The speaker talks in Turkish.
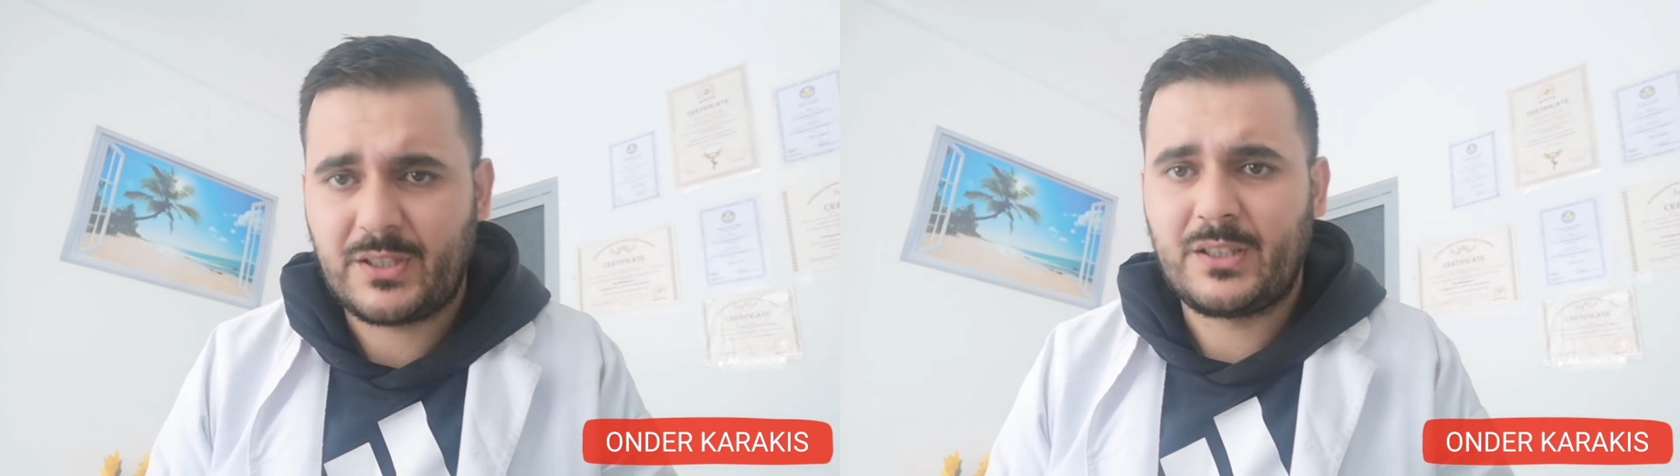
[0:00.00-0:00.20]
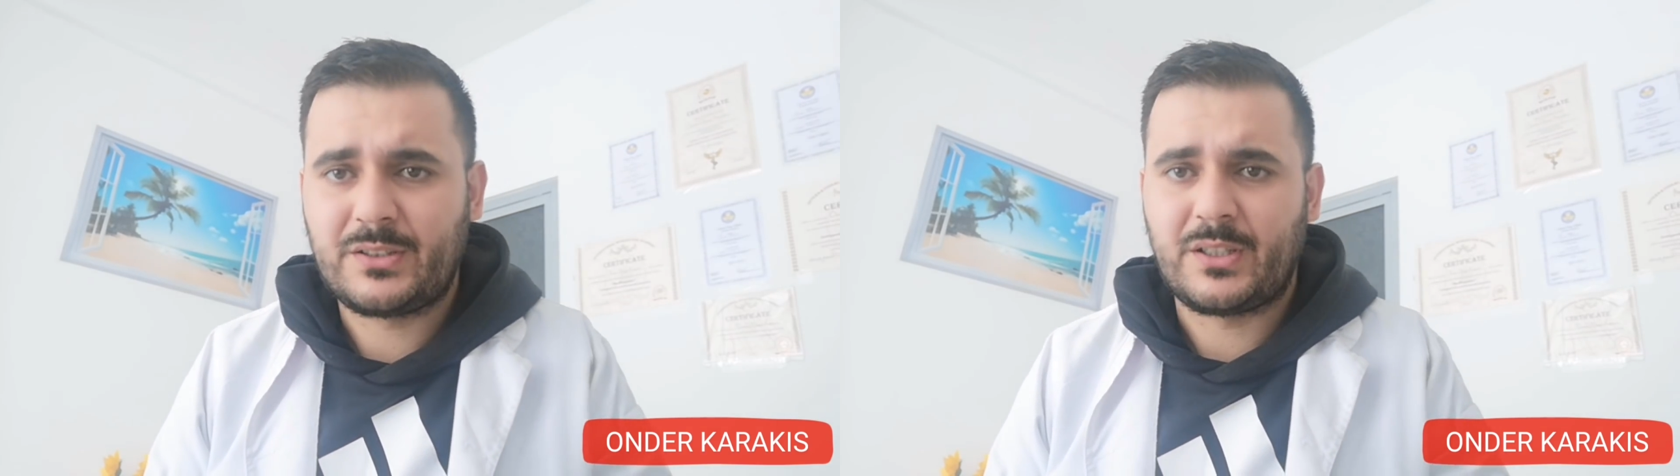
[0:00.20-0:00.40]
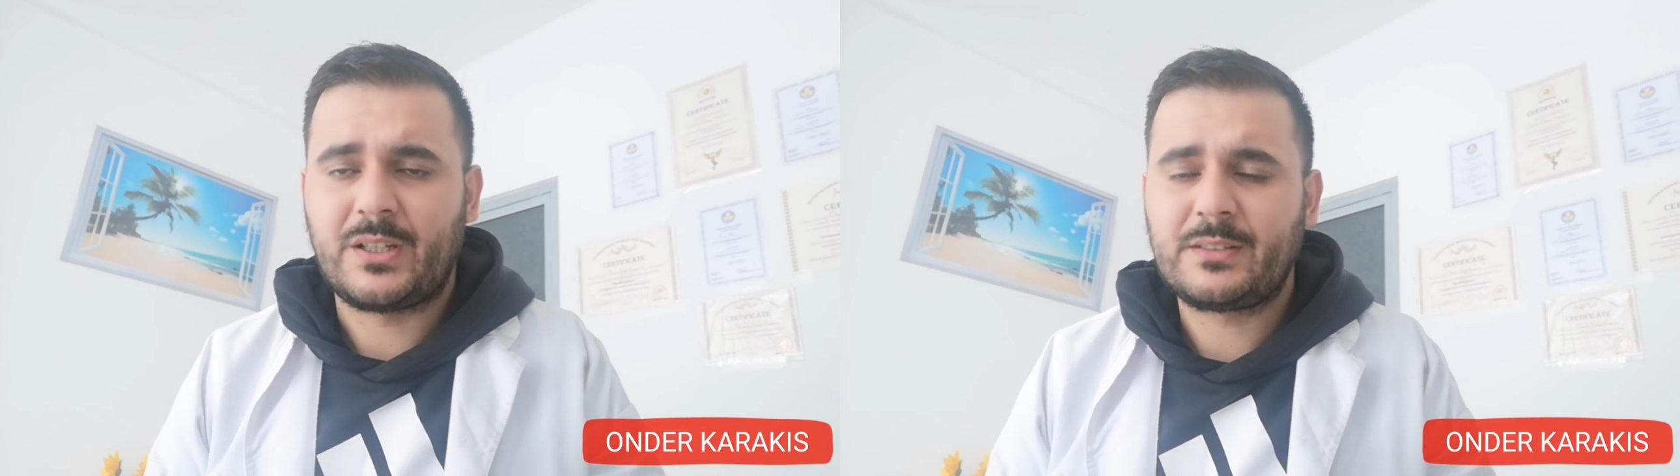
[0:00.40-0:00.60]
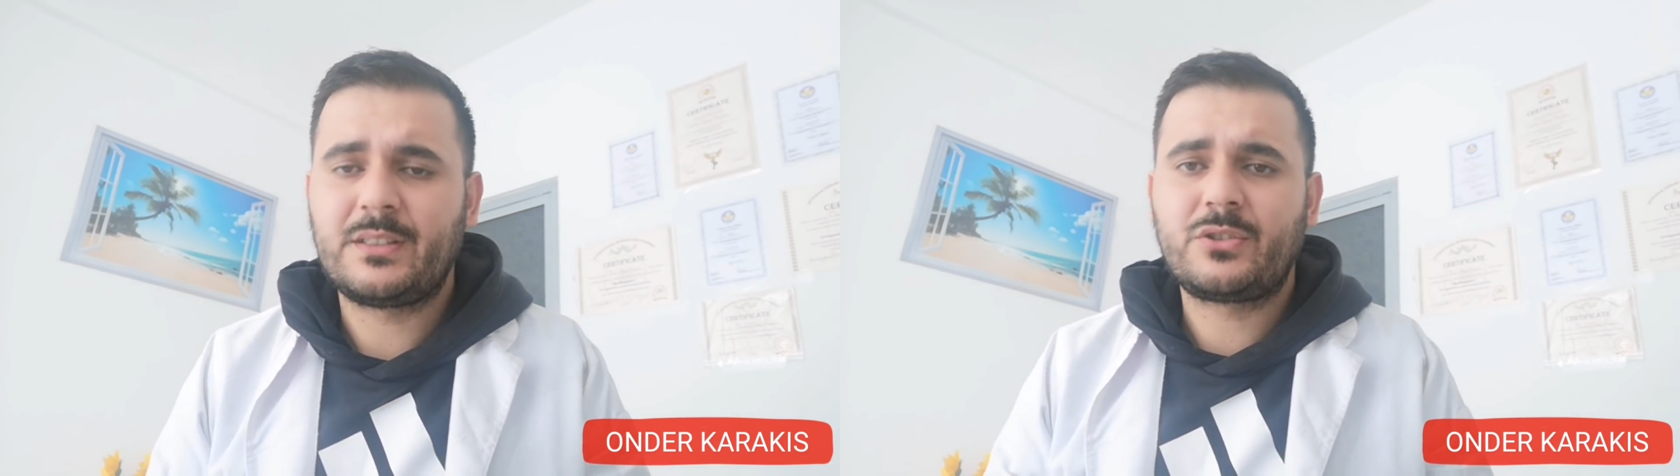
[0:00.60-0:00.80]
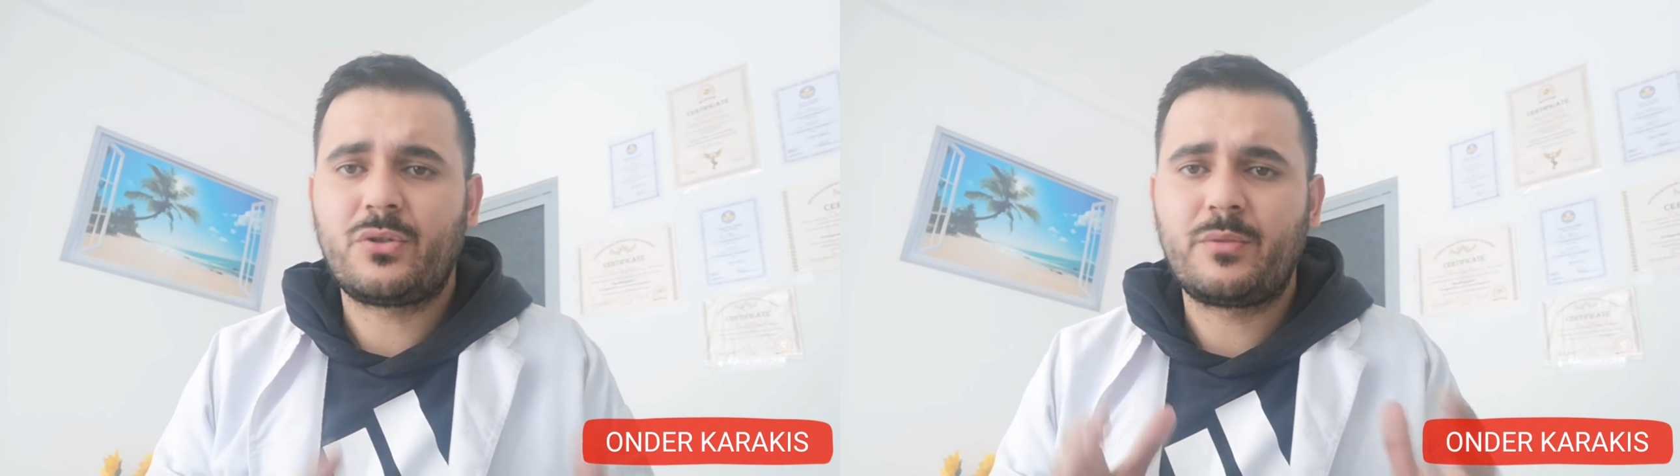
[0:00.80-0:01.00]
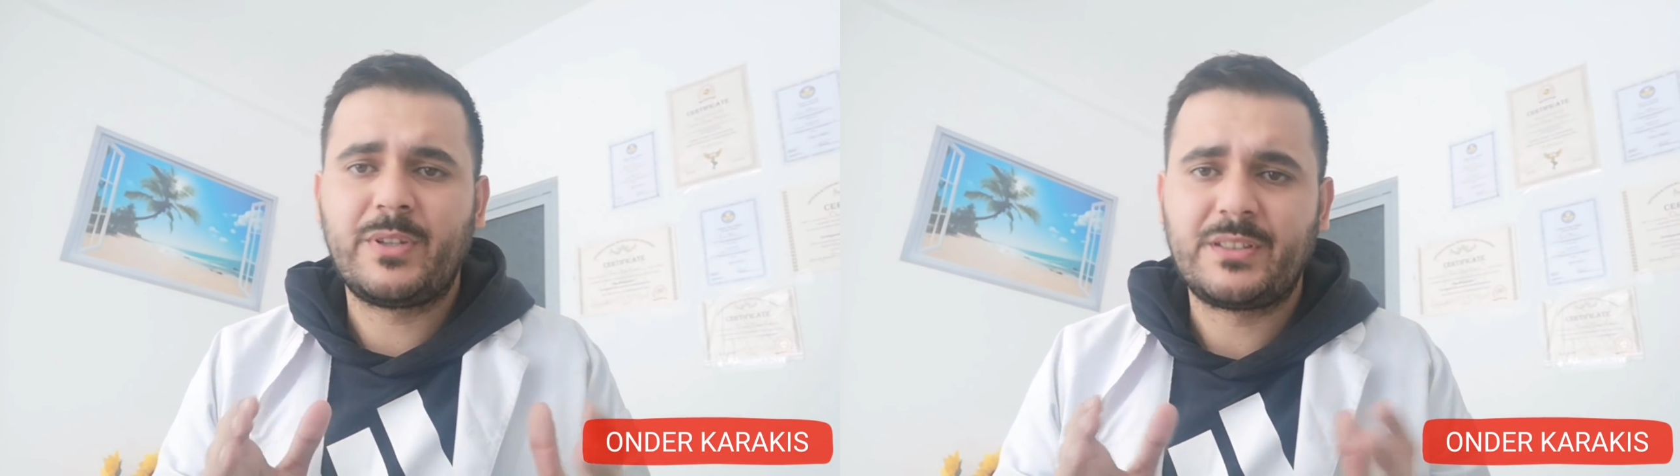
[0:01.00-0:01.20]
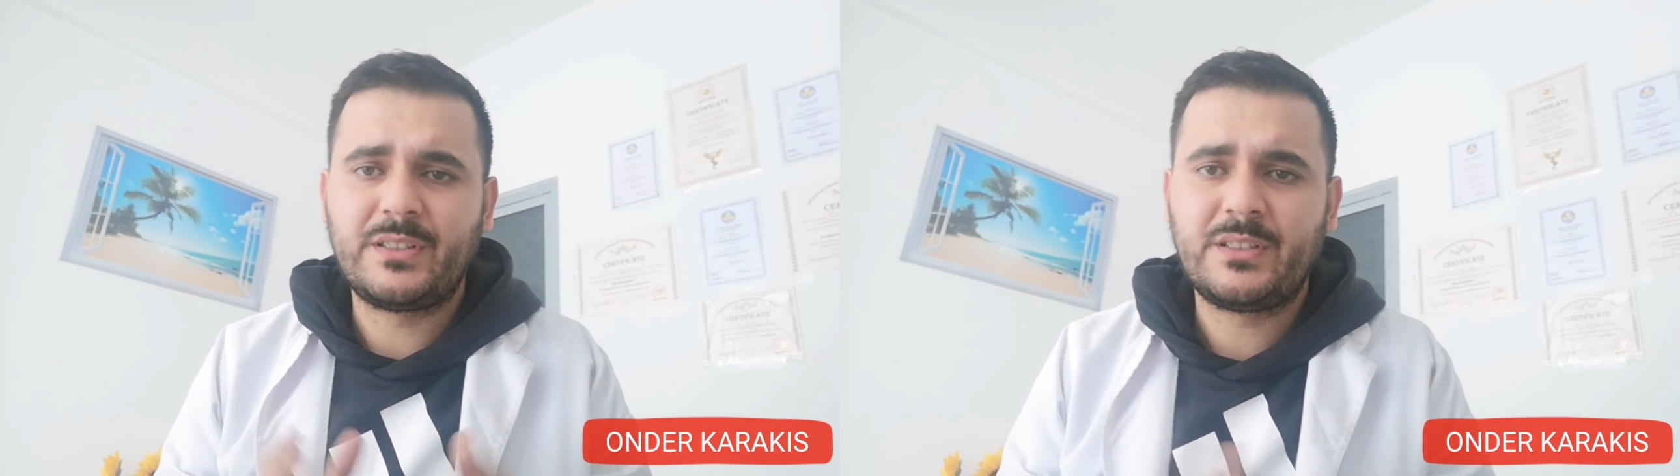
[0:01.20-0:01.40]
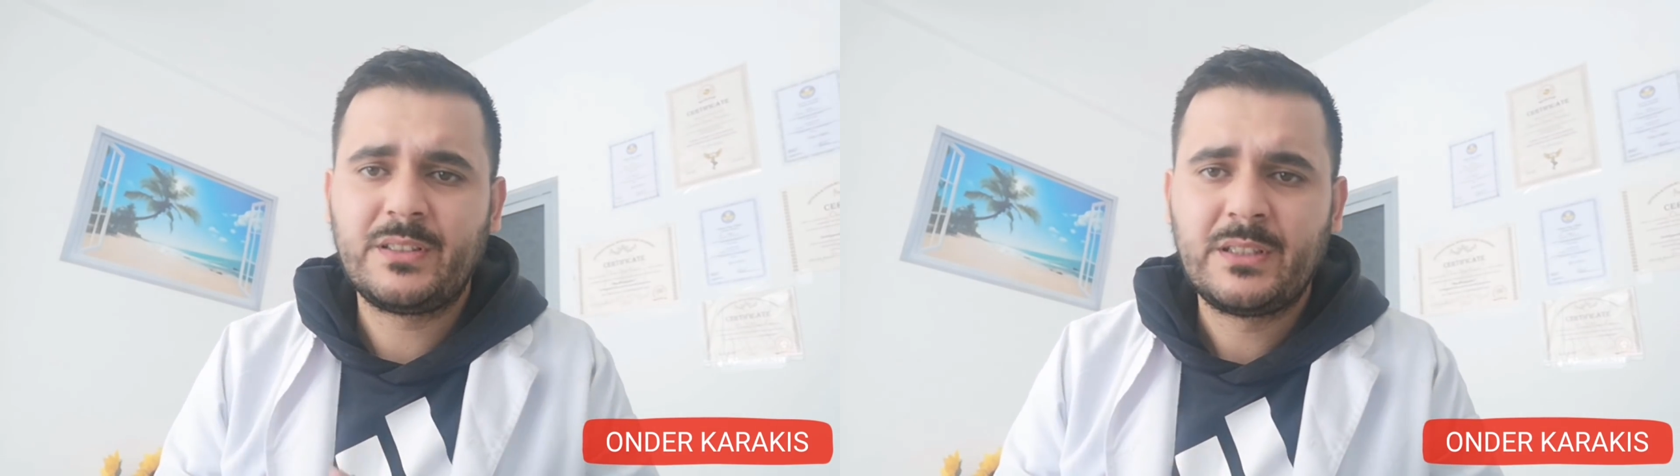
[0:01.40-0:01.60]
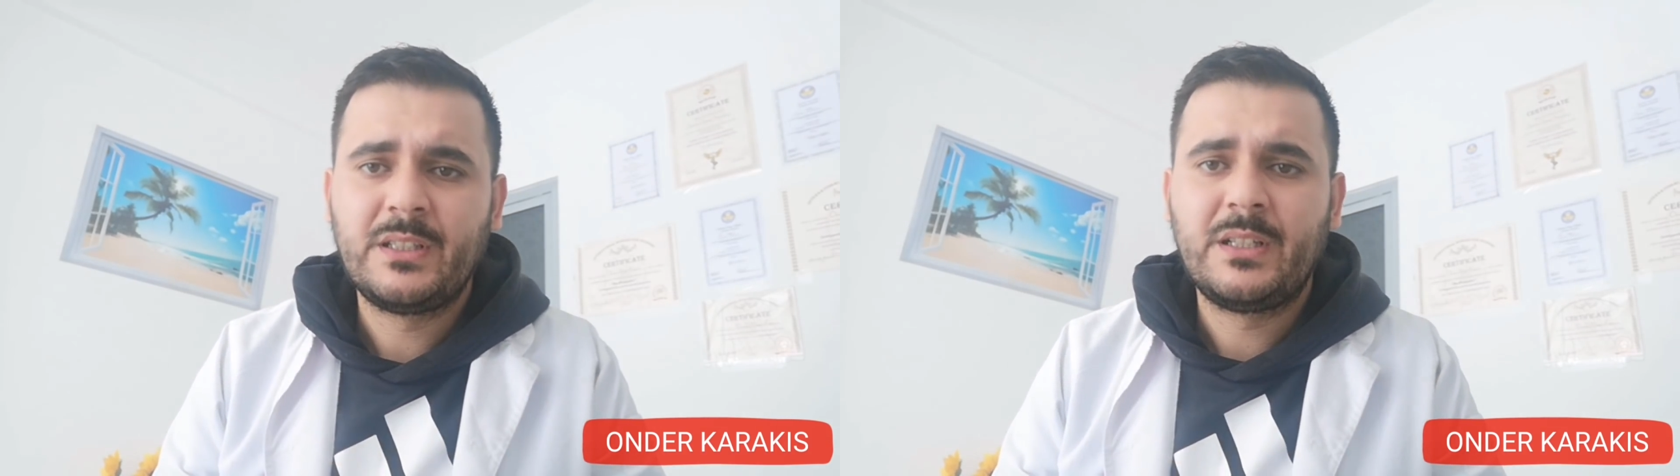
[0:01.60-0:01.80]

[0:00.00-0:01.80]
arkadaşlar. Aslında çok basit